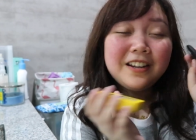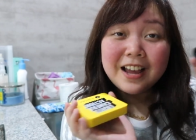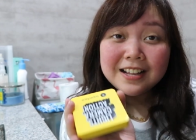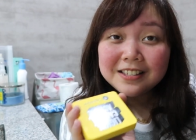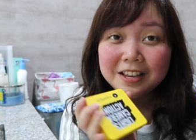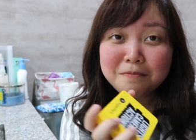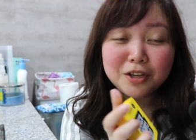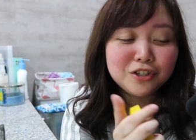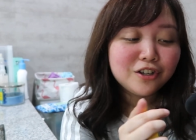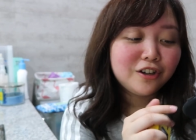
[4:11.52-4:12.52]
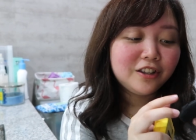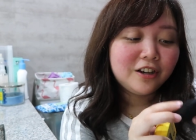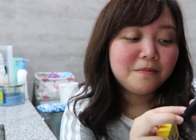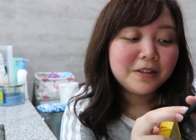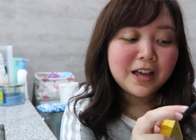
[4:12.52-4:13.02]
And then as I
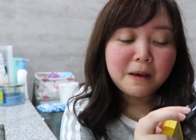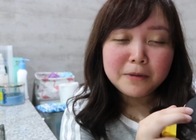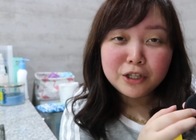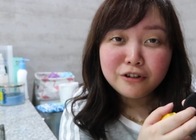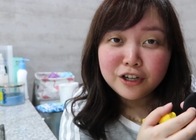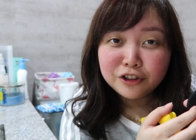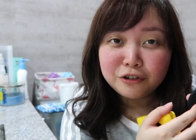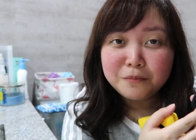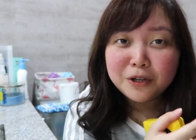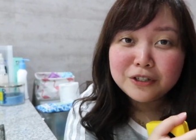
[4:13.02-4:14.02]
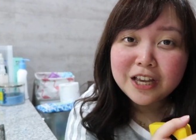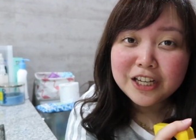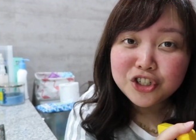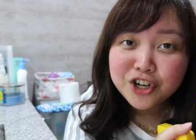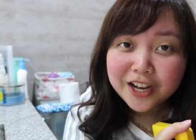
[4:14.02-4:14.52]
mentioned, um, nagamit ko na to because
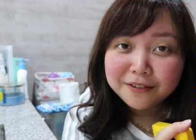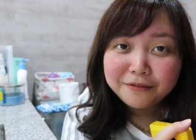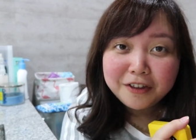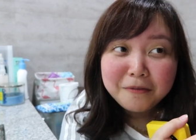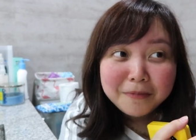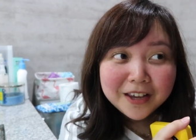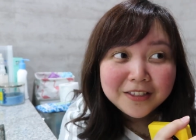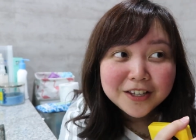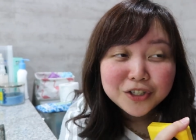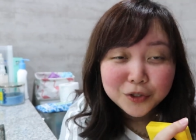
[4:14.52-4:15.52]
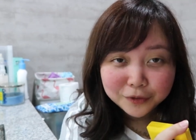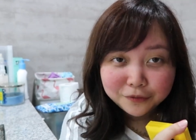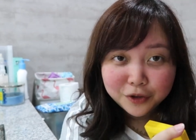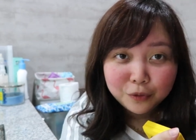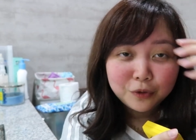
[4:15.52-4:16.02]
I tried filming this
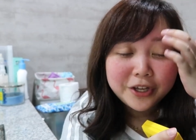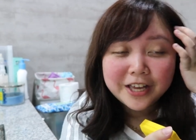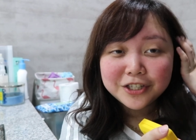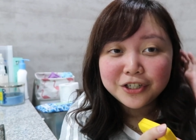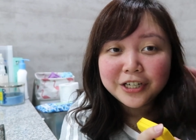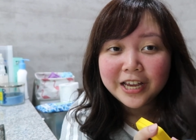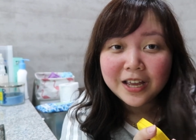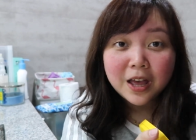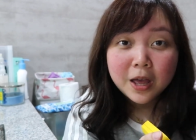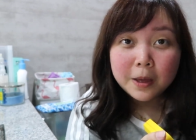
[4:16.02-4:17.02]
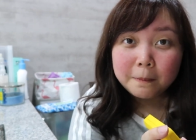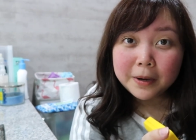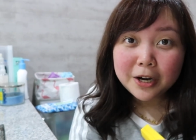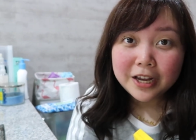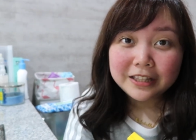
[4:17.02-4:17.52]
review yesterday,
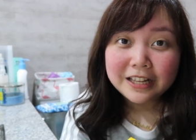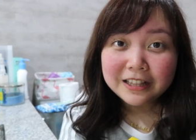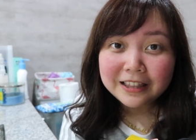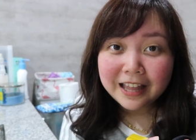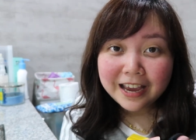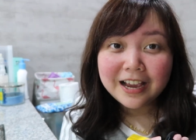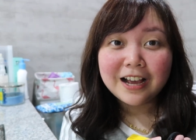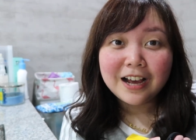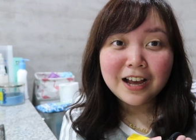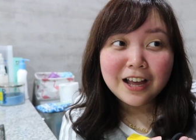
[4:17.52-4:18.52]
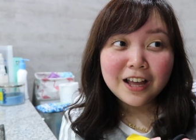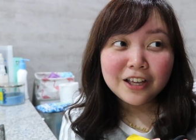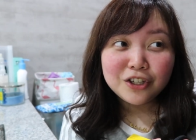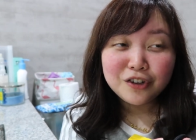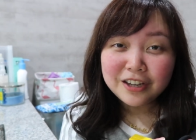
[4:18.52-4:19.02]
pero I didn't like
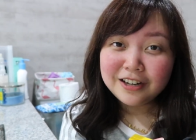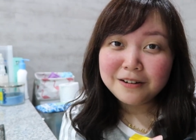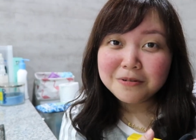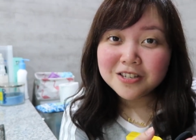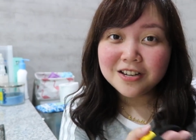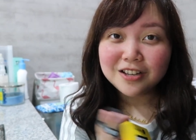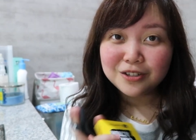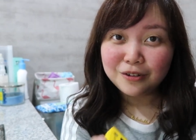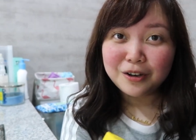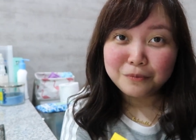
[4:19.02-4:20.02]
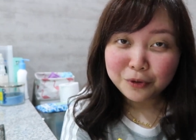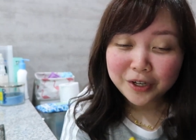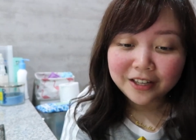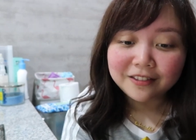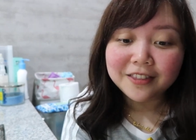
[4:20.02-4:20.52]
yung kinalabasan niya, so I'm
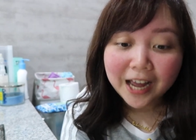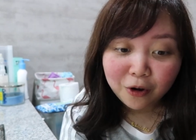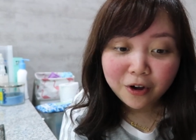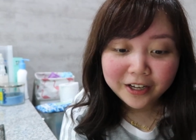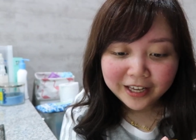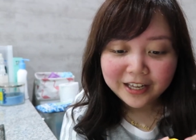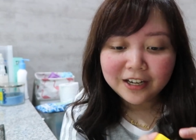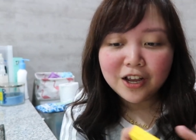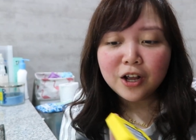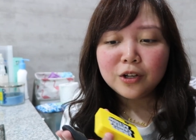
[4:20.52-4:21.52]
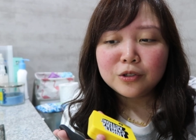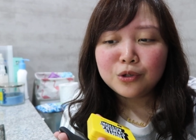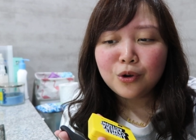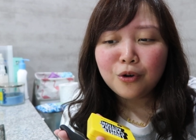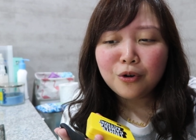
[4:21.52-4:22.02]
doing it now again.
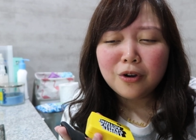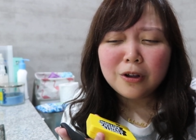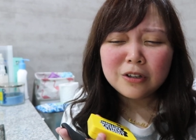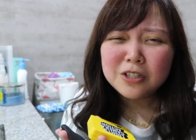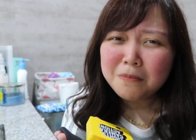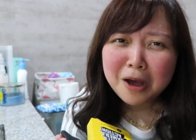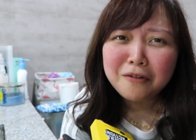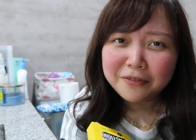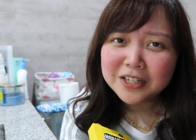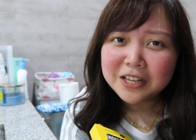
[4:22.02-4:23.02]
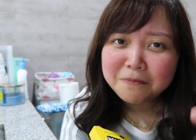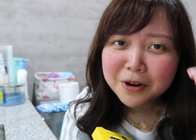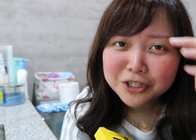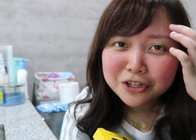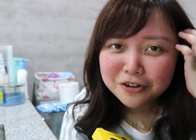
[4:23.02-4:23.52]
So, somehow, first
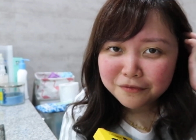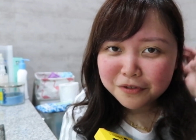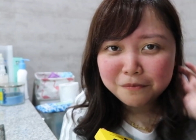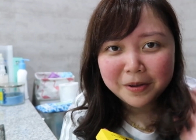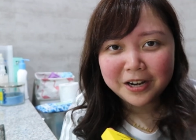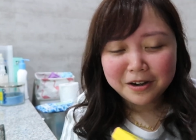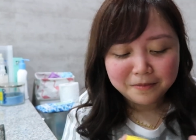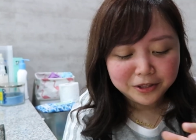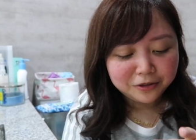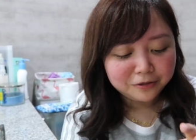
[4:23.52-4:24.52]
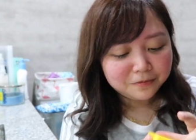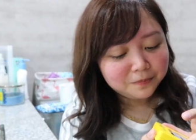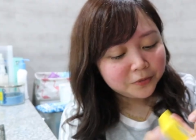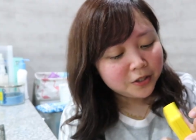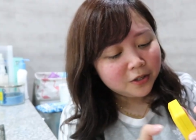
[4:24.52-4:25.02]
impression review pa rin naman to.
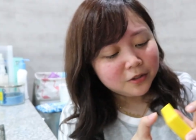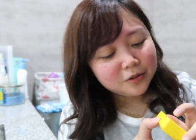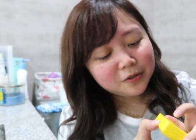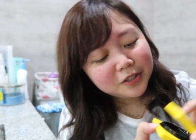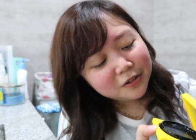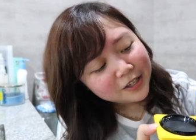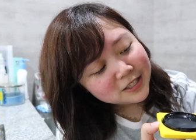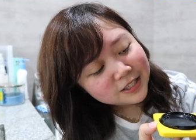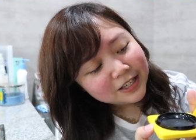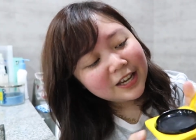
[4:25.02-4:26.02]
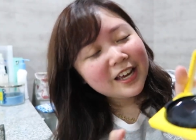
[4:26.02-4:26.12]
So, as you can see,